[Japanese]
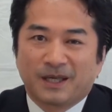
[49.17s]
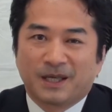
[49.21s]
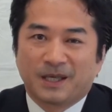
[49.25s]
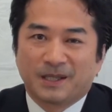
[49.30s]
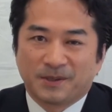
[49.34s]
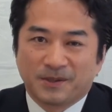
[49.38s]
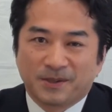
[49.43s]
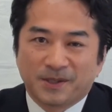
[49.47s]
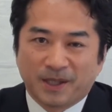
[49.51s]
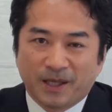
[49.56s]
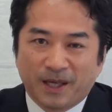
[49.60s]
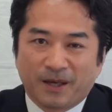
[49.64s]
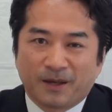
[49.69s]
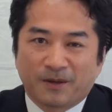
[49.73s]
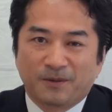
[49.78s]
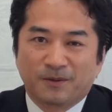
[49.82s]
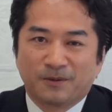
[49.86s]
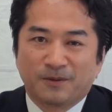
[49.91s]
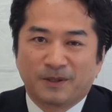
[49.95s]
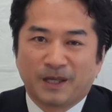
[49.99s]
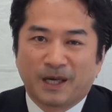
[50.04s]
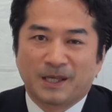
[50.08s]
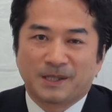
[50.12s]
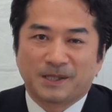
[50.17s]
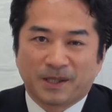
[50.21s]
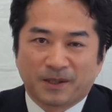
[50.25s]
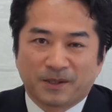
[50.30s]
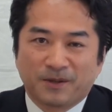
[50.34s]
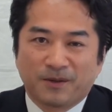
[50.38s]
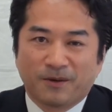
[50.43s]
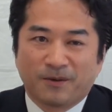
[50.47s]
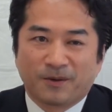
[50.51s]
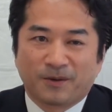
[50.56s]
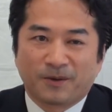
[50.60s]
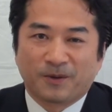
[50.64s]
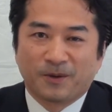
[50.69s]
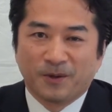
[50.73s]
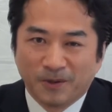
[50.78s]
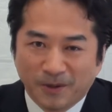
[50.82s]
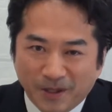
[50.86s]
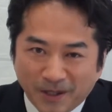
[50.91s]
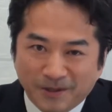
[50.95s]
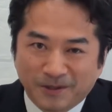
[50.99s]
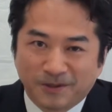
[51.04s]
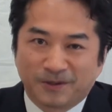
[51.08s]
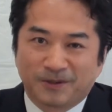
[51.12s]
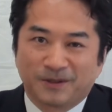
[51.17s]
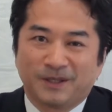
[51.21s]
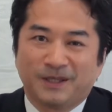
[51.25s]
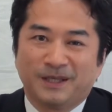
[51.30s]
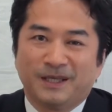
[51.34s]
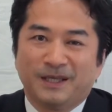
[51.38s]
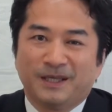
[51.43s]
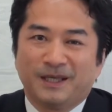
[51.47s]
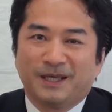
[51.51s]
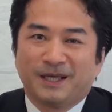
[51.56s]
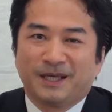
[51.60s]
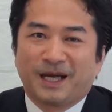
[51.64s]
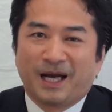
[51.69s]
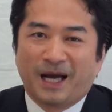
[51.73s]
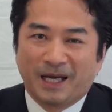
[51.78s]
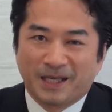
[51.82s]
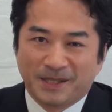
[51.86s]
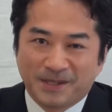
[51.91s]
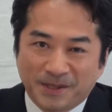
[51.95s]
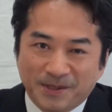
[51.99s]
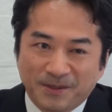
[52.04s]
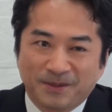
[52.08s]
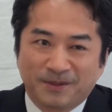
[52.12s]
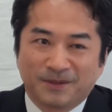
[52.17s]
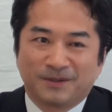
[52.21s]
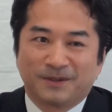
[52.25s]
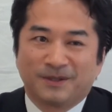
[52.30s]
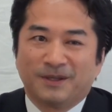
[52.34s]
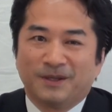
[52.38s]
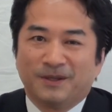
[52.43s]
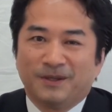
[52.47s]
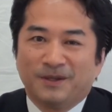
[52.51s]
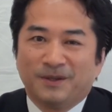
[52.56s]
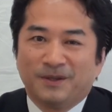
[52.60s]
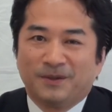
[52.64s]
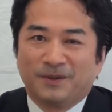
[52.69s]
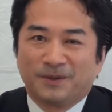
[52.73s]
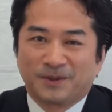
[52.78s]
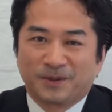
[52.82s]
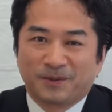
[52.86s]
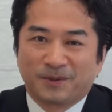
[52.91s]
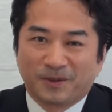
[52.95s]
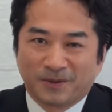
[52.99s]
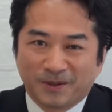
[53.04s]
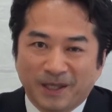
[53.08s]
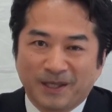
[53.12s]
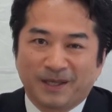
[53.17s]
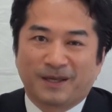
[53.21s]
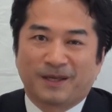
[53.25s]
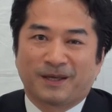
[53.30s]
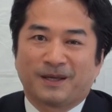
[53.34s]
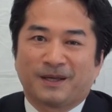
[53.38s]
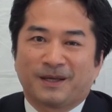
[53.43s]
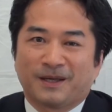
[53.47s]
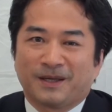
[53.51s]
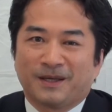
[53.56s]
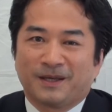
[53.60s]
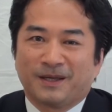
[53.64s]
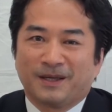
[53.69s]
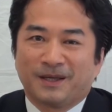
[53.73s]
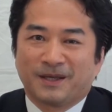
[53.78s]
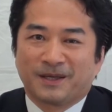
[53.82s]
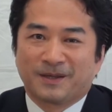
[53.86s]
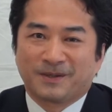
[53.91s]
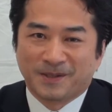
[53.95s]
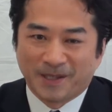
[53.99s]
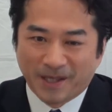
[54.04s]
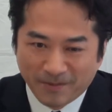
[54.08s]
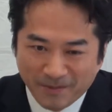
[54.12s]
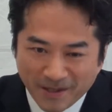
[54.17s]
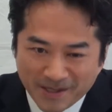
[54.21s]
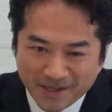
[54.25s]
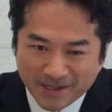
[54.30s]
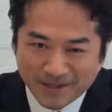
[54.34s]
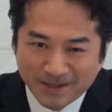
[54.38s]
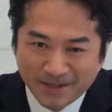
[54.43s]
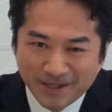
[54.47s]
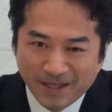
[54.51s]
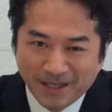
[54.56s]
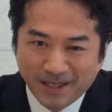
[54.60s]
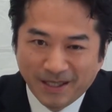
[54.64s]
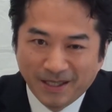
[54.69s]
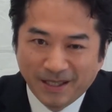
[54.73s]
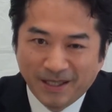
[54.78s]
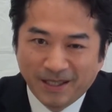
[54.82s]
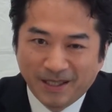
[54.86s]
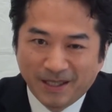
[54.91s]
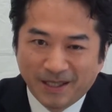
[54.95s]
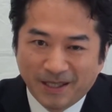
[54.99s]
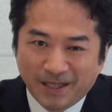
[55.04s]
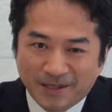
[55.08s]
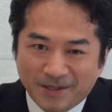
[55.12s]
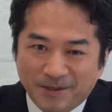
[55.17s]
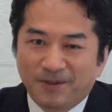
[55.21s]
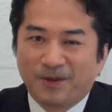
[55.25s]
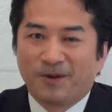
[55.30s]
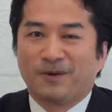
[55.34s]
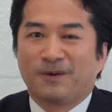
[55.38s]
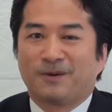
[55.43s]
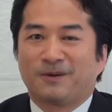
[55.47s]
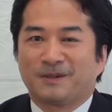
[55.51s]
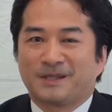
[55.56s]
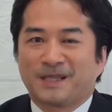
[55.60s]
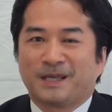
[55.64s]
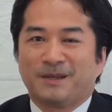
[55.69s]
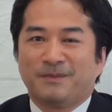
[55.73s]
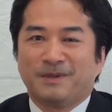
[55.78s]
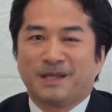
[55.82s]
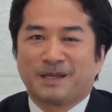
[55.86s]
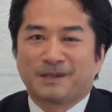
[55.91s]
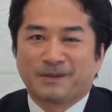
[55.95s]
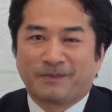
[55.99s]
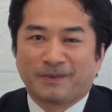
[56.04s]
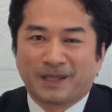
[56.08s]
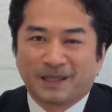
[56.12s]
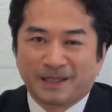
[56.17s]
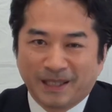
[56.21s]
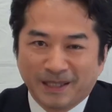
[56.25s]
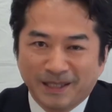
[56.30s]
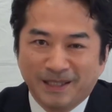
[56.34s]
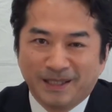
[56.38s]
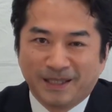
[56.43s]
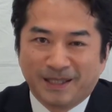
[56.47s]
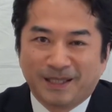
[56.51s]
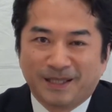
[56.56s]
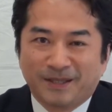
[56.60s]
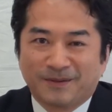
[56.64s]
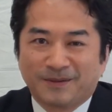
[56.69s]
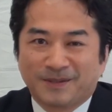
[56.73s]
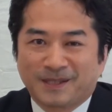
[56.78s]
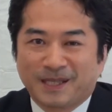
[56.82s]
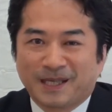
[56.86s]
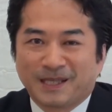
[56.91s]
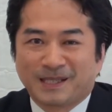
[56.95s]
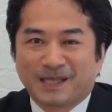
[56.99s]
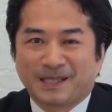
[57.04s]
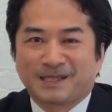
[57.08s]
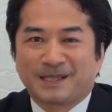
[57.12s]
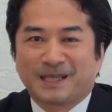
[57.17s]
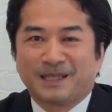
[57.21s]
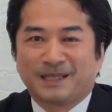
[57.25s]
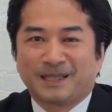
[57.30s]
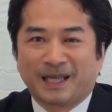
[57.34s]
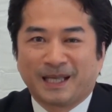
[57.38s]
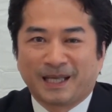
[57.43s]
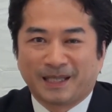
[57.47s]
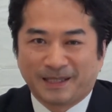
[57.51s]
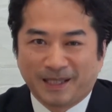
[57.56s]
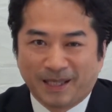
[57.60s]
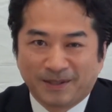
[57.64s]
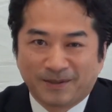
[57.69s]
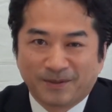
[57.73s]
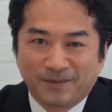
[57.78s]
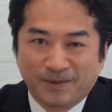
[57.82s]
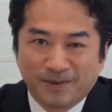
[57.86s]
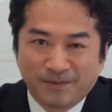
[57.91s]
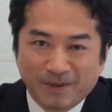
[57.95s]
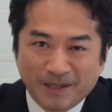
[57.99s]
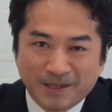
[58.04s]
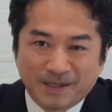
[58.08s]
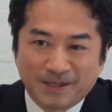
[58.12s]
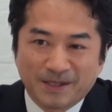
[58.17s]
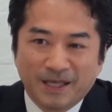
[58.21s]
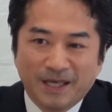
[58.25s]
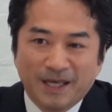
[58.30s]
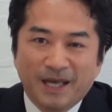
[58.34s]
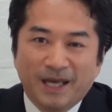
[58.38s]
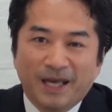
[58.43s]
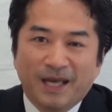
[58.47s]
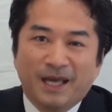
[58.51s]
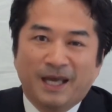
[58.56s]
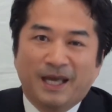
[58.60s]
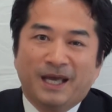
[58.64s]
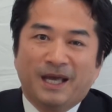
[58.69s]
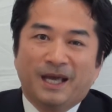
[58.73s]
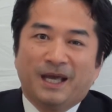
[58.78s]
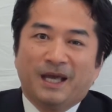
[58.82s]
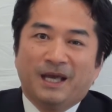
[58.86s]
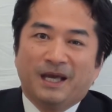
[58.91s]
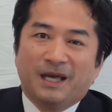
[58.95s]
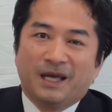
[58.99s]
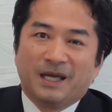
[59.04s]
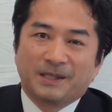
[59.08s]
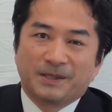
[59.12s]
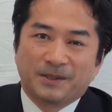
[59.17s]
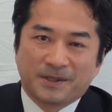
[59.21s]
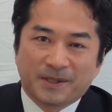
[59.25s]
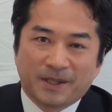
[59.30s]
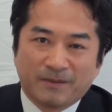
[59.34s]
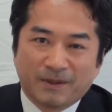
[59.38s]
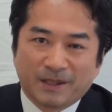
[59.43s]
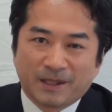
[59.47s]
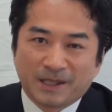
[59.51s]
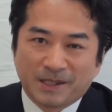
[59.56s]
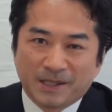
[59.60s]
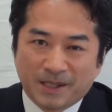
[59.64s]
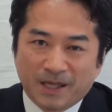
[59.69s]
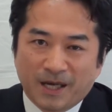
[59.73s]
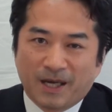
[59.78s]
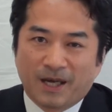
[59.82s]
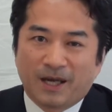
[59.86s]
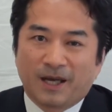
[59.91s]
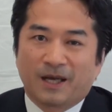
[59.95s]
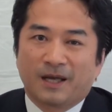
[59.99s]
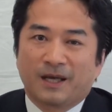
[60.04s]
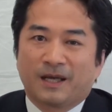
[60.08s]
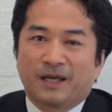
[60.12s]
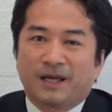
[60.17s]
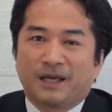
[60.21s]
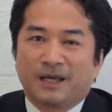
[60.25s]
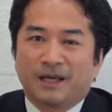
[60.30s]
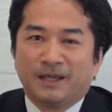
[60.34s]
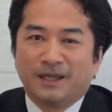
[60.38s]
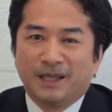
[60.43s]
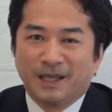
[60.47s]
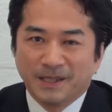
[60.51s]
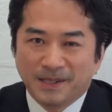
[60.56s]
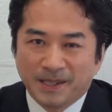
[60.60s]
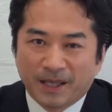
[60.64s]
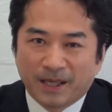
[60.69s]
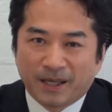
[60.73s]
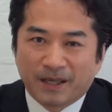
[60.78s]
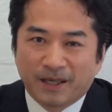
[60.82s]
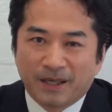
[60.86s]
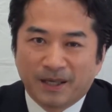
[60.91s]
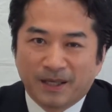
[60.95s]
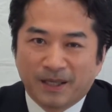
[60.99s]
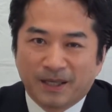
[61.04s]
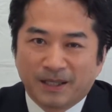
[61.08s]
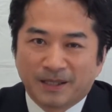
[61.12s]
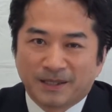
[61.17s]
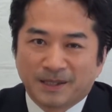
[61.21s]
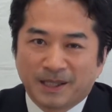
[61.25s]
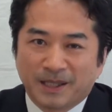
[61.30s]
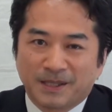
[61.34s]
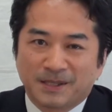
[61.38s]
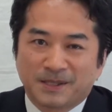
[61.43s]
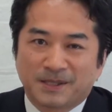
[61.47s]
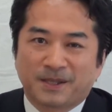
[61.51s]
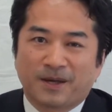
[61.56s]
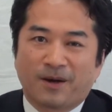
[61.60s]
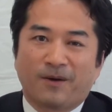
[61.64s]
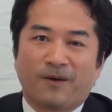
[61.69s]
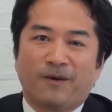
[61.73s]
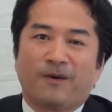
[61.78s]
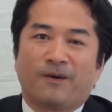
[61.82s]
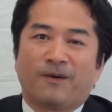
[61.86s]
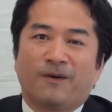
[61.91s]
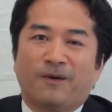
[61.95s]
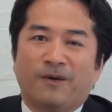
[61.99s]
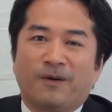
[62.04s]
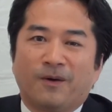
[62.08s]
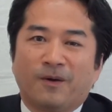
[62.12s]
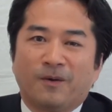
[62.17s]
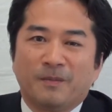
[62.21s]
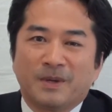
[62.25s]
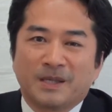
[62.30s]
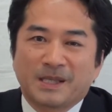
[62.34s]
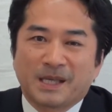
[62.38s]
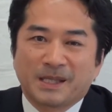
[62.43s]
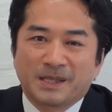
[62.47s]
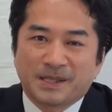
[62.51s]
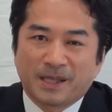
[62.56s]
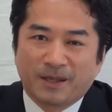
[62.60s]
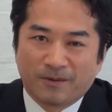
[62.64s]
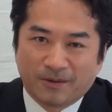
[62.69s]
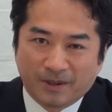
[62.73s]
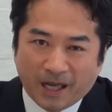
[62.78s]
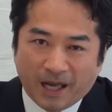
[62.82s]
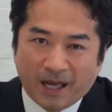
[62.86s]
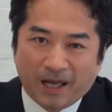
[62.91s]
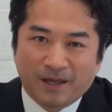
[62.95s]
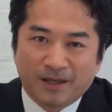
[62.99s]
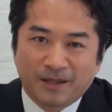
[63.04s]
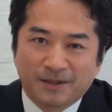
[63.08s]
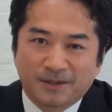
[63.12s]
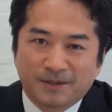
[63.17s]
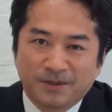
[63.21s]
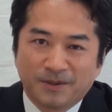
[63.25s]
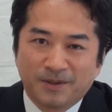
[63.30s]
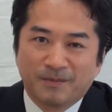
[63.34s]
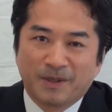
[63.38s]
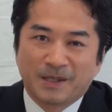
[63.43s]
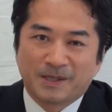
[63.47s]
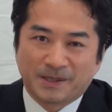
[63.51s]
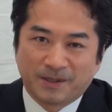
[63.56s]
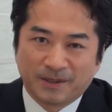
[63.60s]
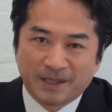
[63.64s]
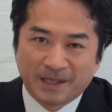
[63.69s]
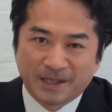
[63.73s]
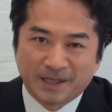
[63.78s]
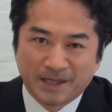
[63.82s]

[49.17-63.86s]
えそしてこの長崎をこよなく愛する男で、えございますそれをぜひ皆様方に、えお伝えさせていただきたいと思いますそして私がなぜ政治家を目指したのかと言いますとで